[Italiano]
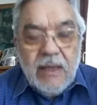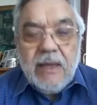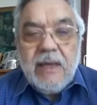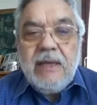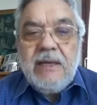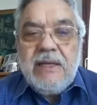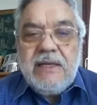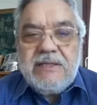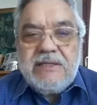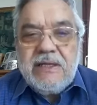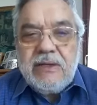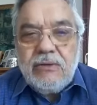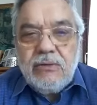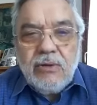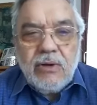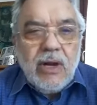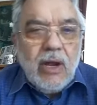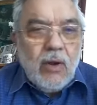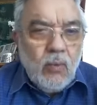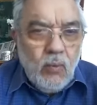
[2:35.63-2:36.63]
Inizia
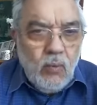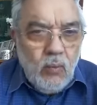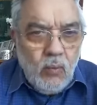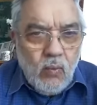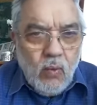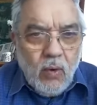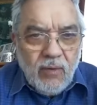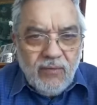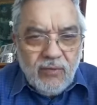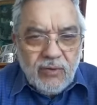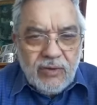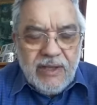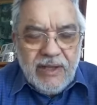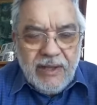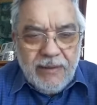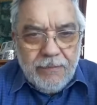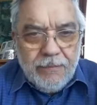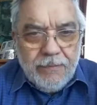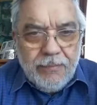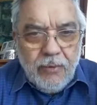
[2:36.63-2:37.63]
ora un nuovo
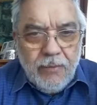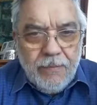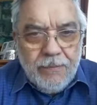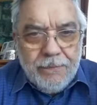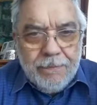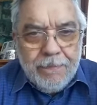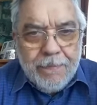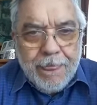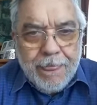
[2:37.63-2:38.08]
tempo.